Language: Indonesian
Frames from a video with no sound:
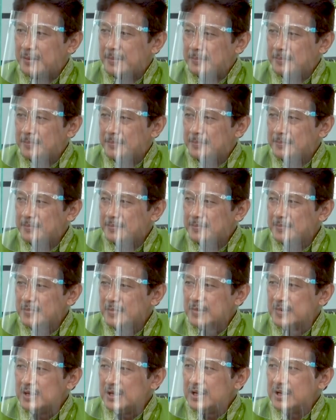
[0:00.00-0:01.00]
Hmm.
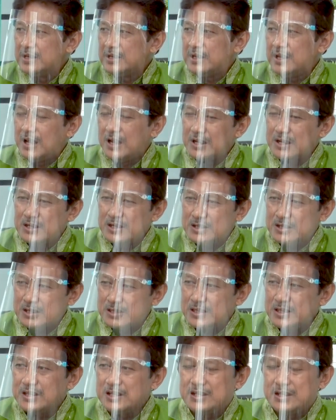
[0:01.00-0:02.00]
Dan
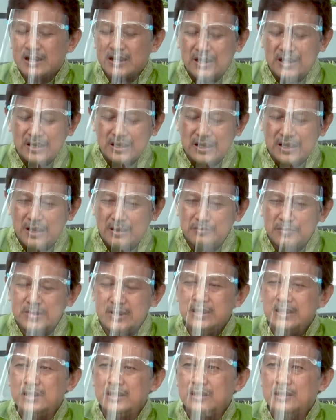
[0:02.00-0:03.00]
ketiga
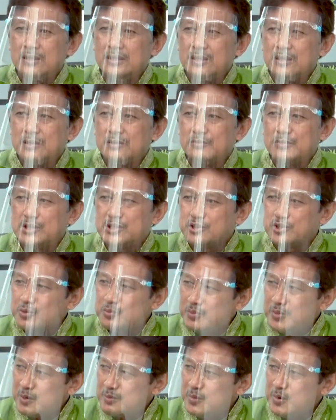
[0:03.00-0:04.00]
kami
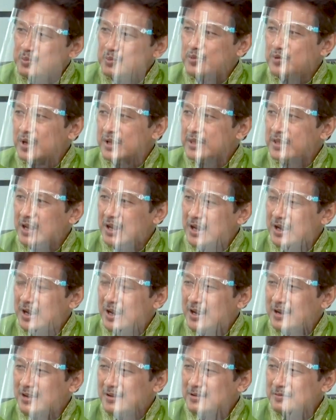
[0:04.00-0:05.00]
mencoba membuat
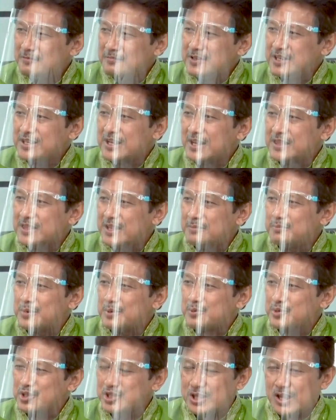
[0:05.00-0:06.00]
uh, wisata
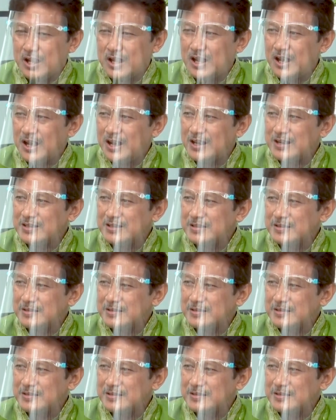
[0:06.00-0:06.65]
perpustakaan.